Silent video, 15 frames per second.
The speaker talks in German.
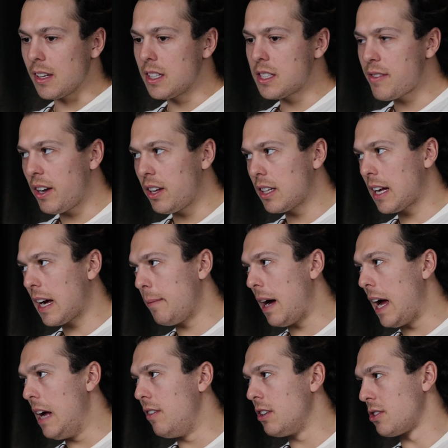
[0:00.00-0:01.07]
200 Gramm
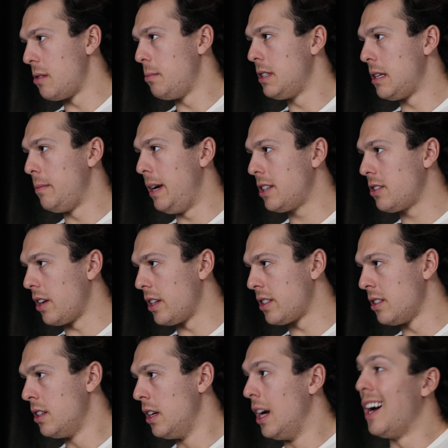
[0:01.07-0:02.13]
Eiweiß oder ein bisschen mehr zu
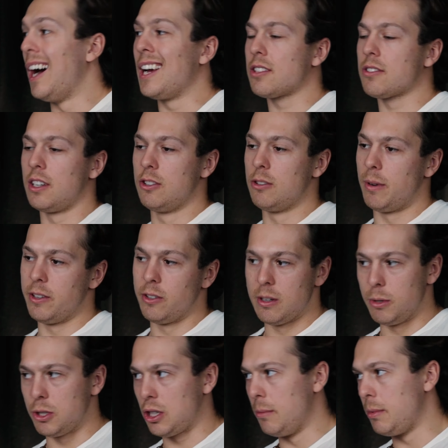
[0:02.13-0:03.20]
essen, hast du halt nun mal nur eine
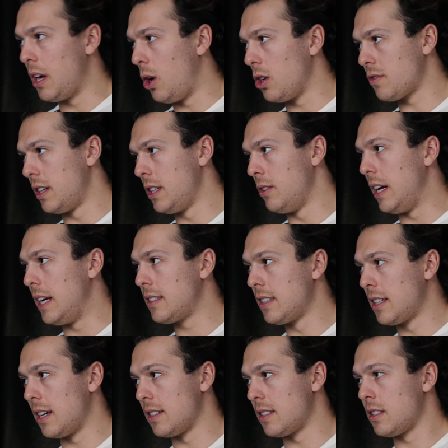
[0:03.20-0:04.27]
bestimmte Auswahl, die du
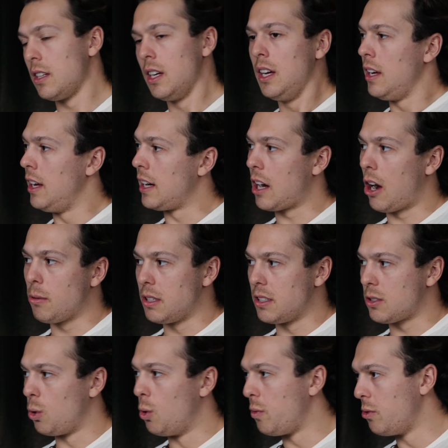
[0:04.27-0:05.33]
essen kannst. Egal, ob
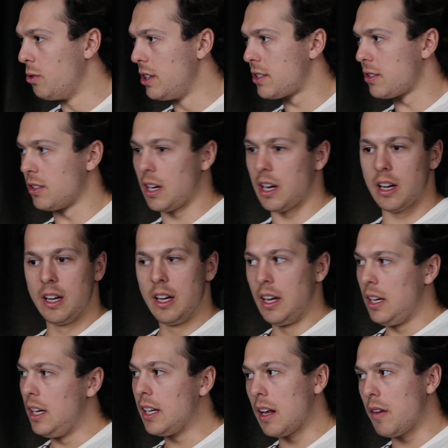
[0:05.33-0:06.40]
es Tofu ist oder
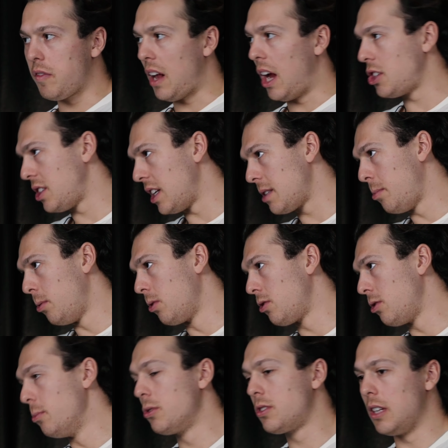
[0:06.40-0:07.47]
irgendein
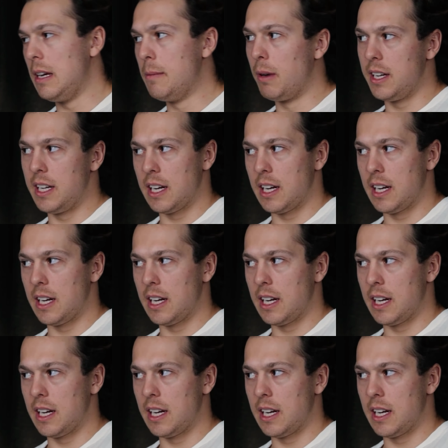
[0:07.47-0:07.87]
Fleischersatzprodukt, du musst immer